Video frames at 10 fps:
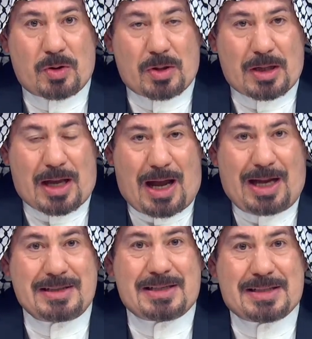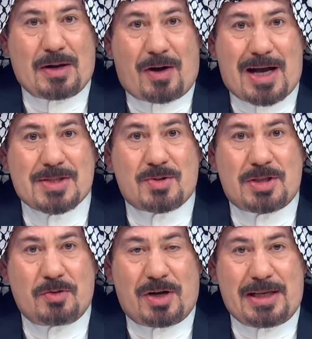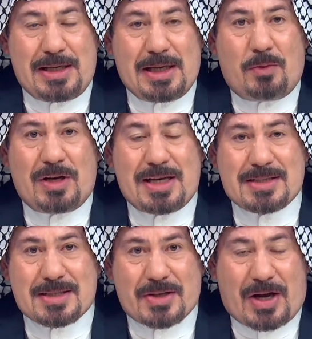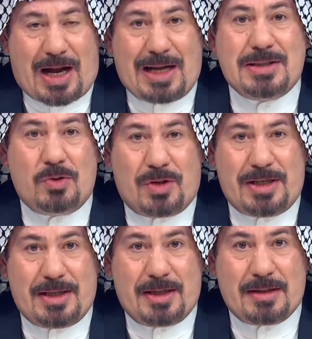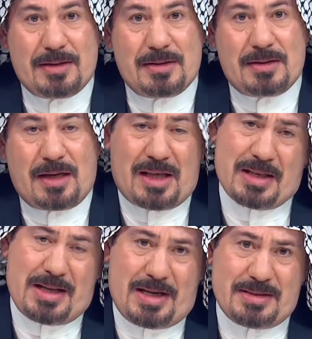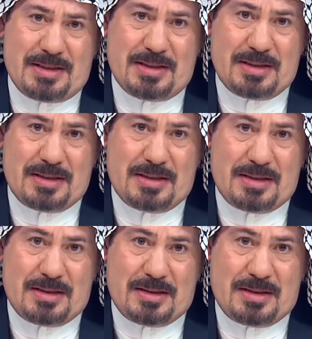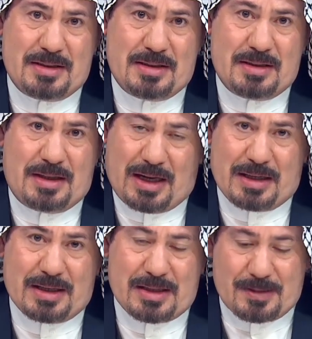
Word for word: قاعده توازن دوليه وليس صراعات دوليه هذا اللي عندي حقيقه